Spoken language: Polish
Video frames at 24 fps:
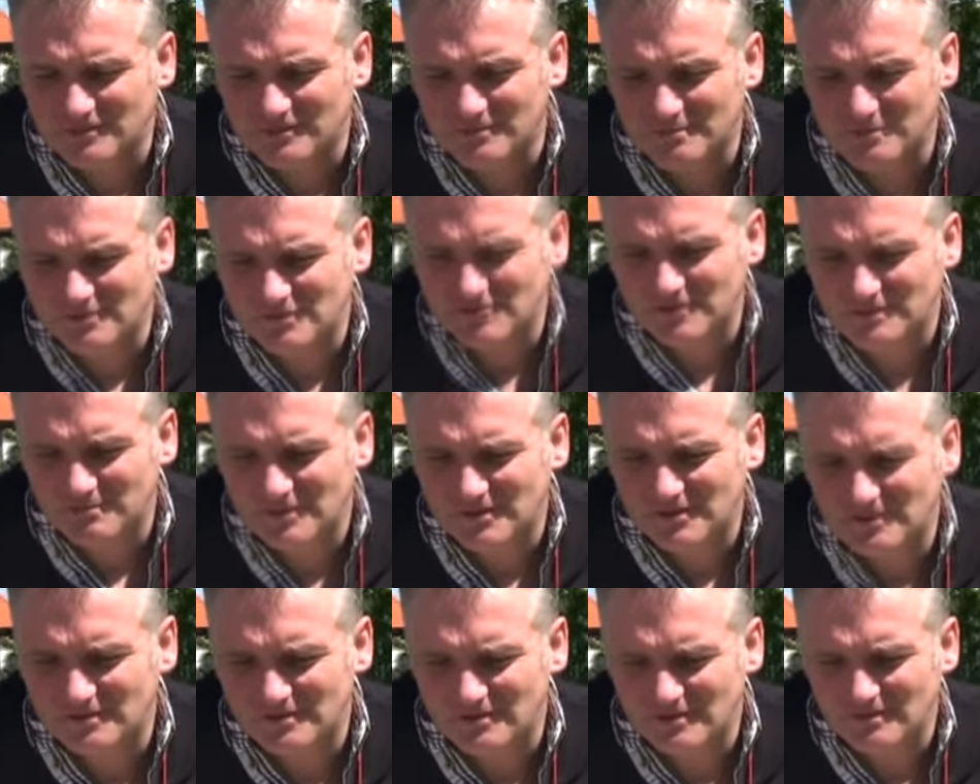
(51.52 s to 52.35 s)
co może
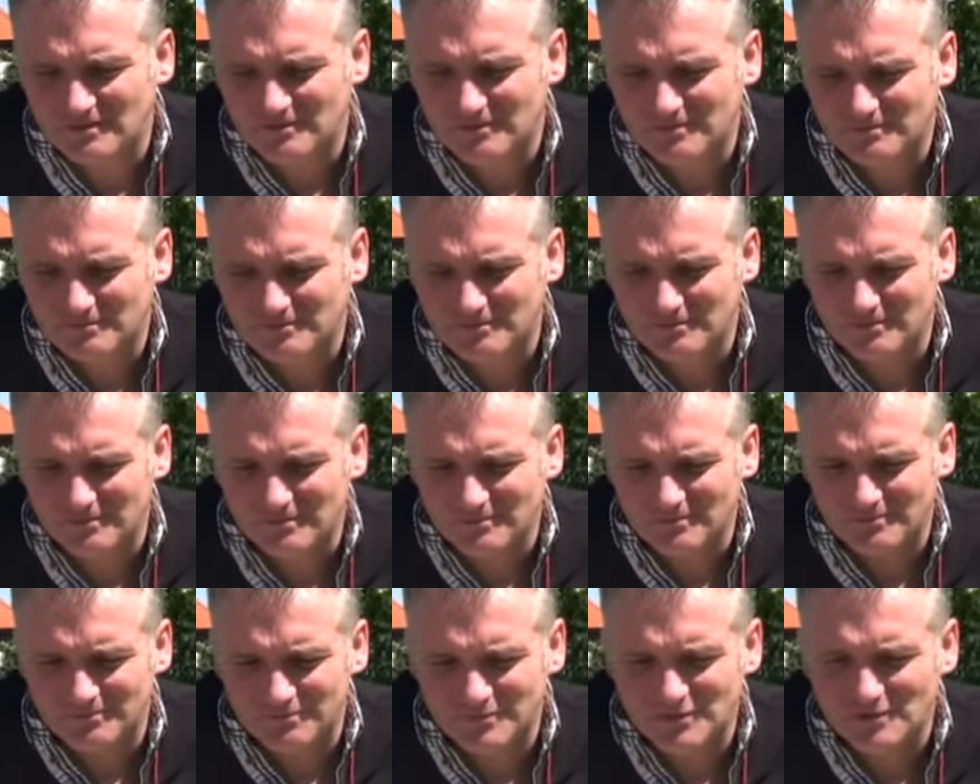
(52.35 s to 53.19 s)
mi mm,
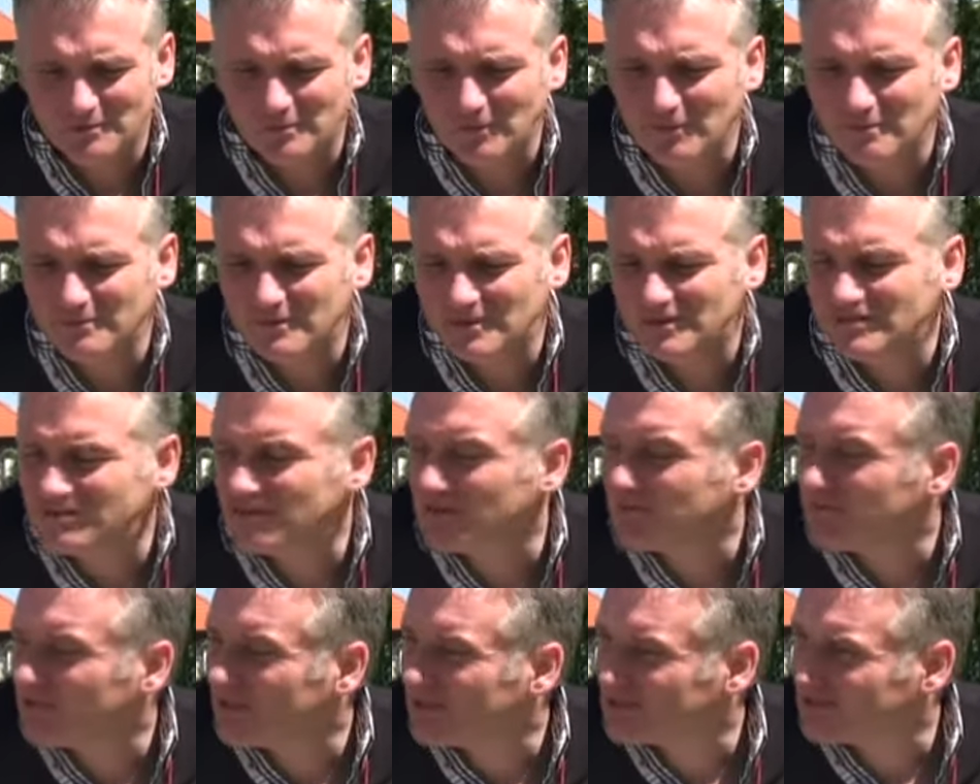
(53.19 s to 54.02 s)
przypomnieć
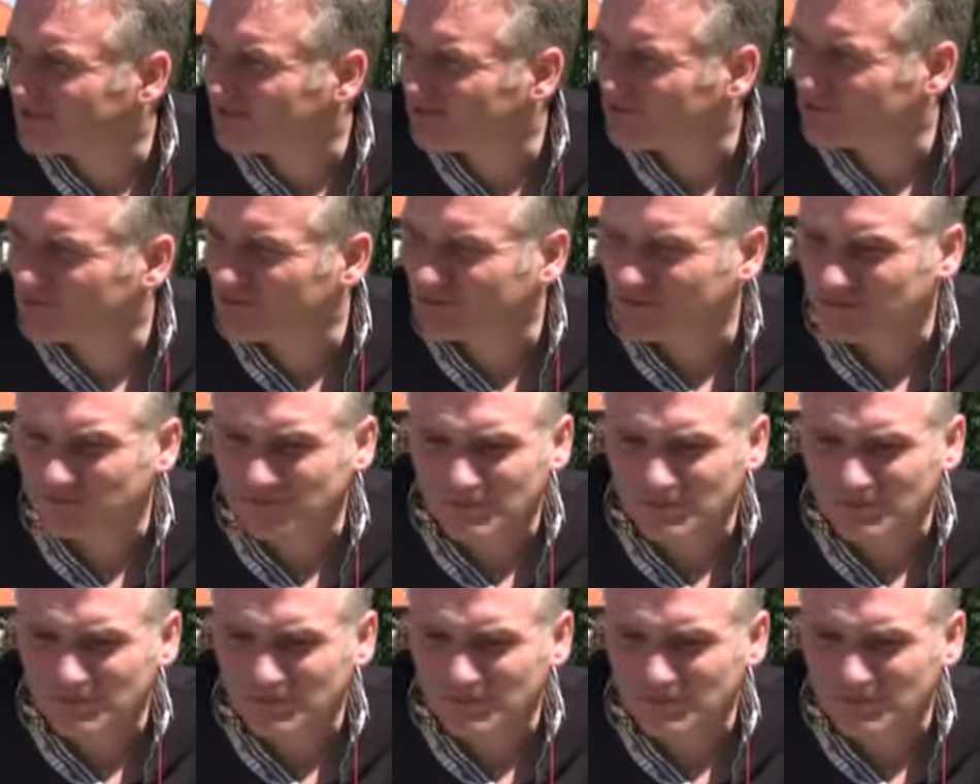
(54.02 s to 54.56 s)
te miejsca, w których